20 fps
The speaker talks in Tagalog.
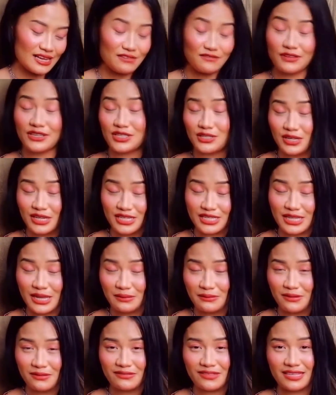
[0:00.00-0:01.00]
featuring
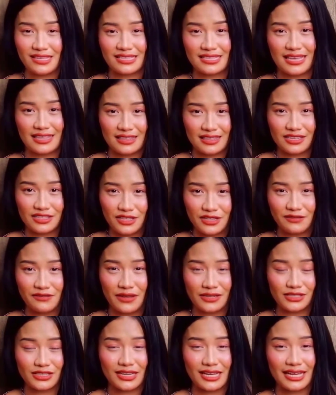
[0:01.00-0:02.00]
some of these athleisure
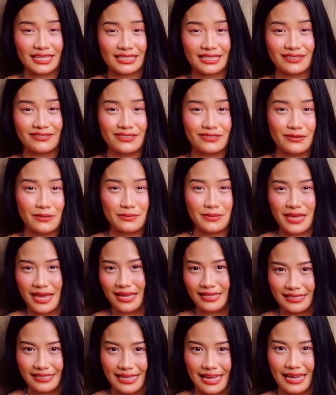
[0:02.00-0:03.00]
fashion items from
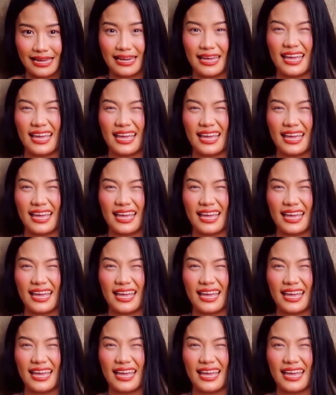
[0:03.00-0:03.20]
Yes Style.